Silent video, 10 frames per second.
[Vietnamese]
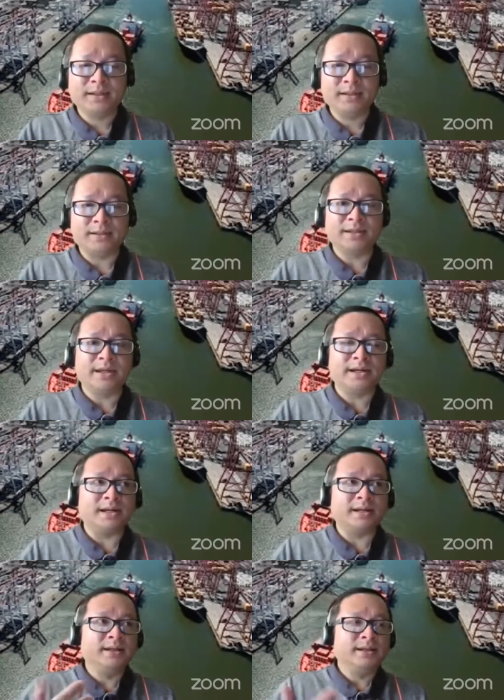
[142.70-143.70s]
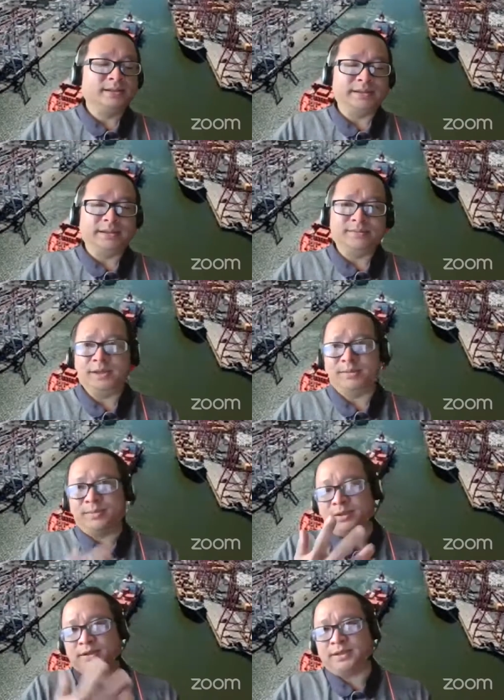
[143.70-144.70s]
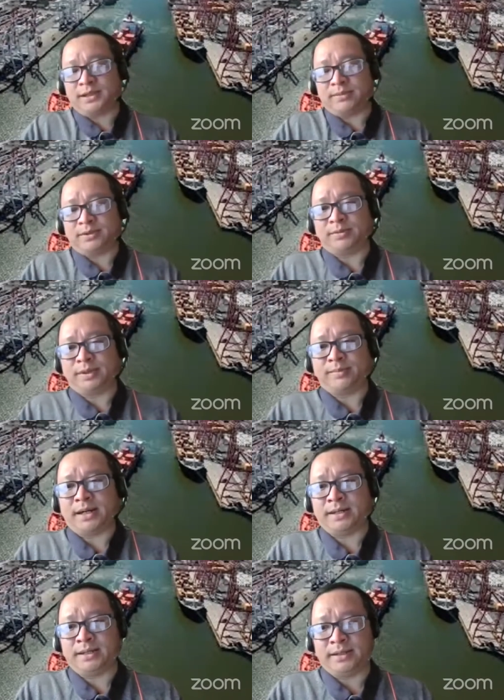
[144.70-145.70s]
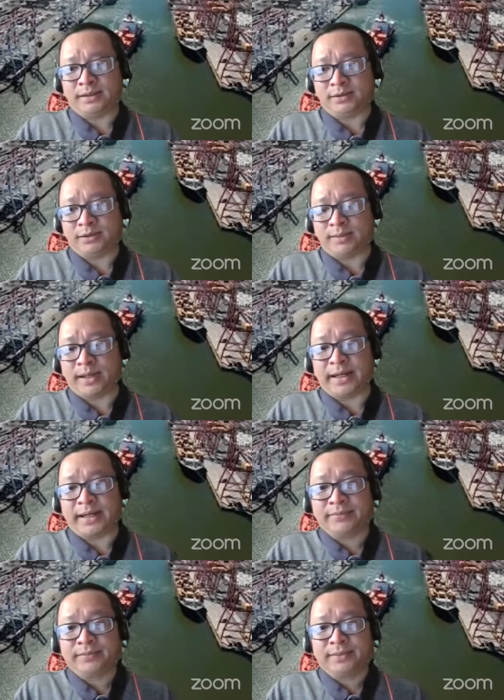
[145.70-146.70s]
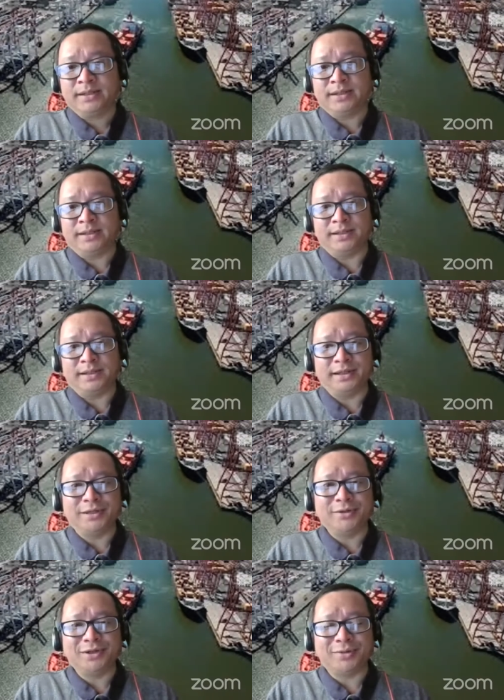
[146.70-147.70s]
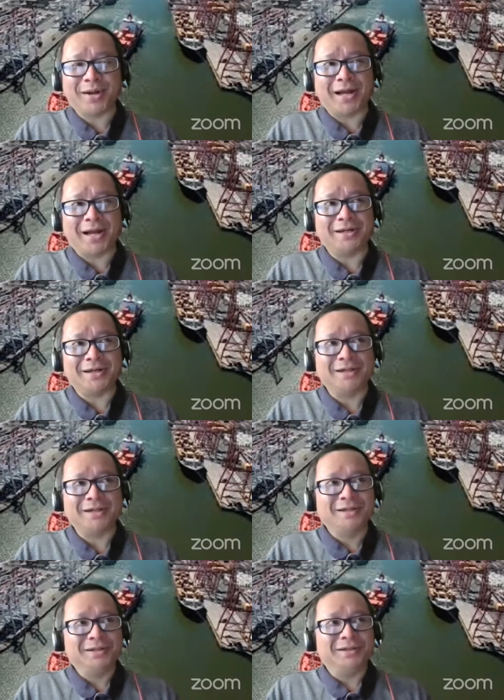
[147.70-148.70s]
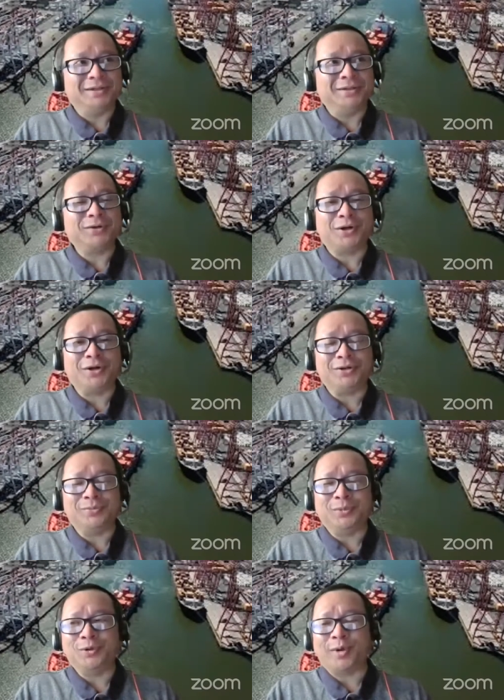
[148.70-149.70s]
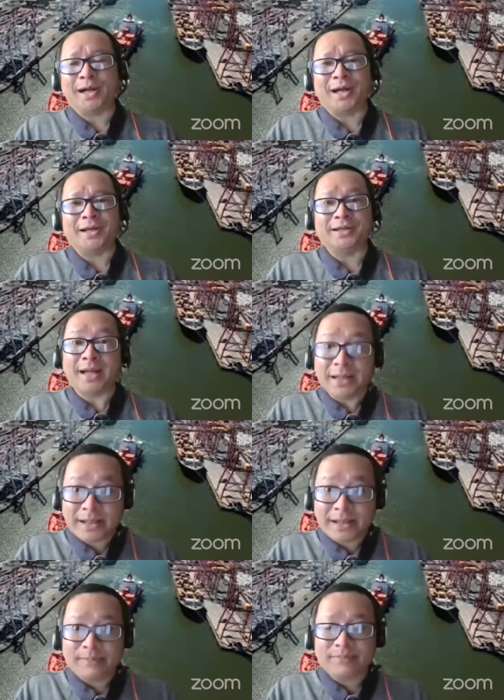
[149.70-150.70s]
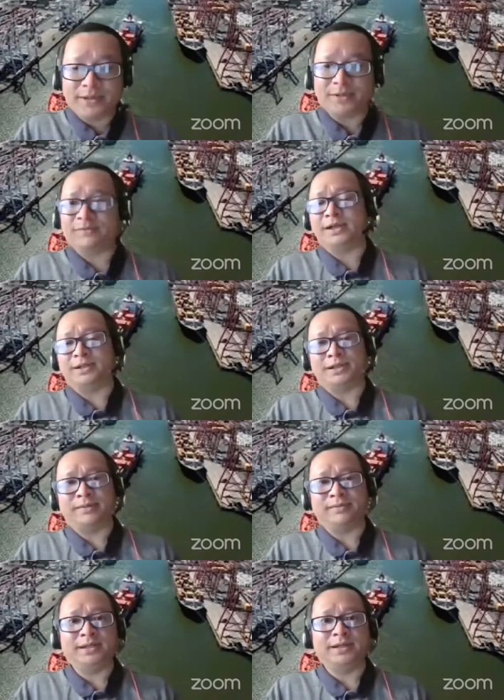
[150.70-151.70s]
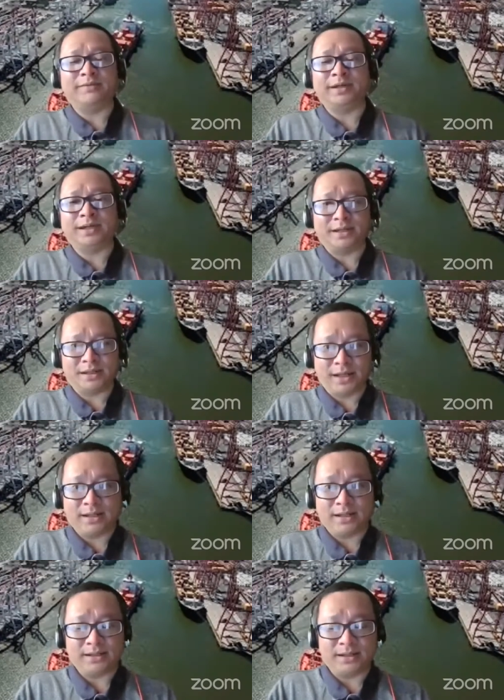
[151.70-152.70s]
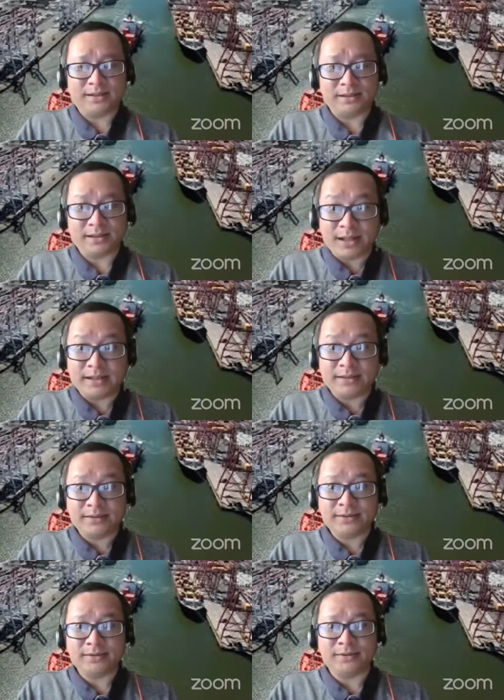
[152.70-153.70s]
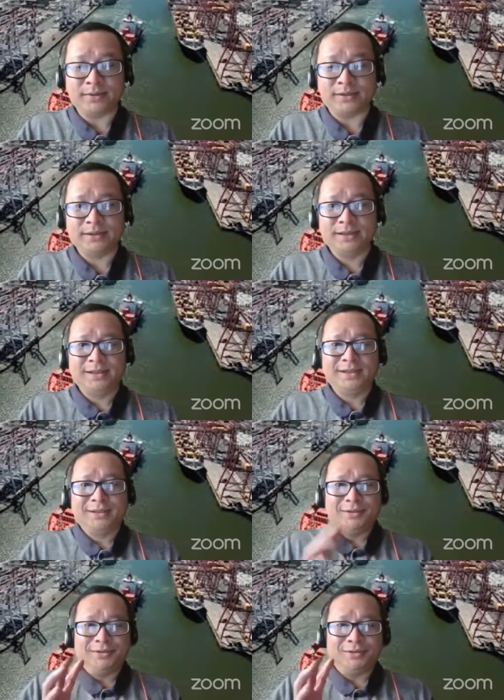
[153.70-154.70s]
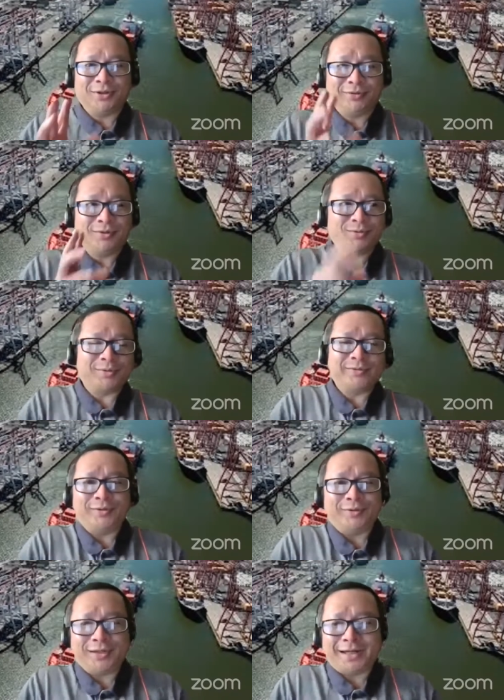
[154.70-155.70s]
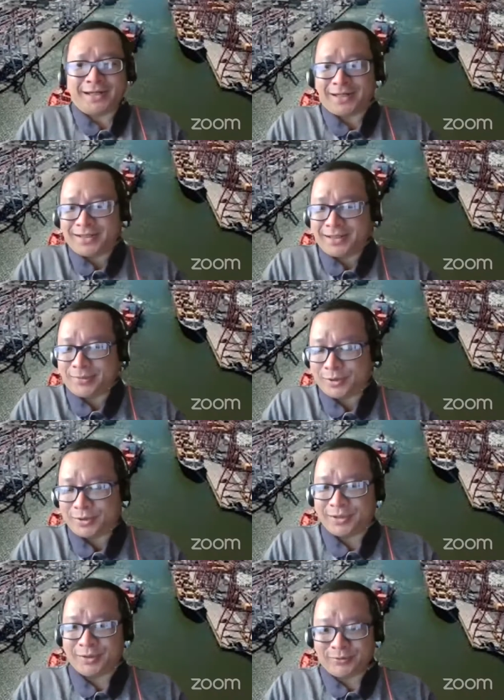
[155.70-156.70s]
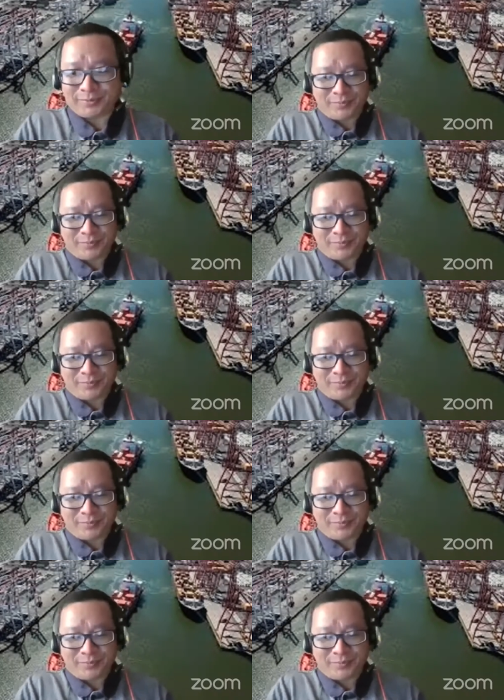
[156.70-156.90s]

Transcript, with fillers: tất nhiên là như mình có đề cập trong cái bài uh, trình bày ấy, thì thì nghiên cứu cơ bản nó có mối quan hệ gián tiếp chứ không phải là trực tiếp đến những cái vấn đề thực tế từ thực, thực tế đúng không tôi nói ví dụ một ví dụ như này để để mọi người hiểu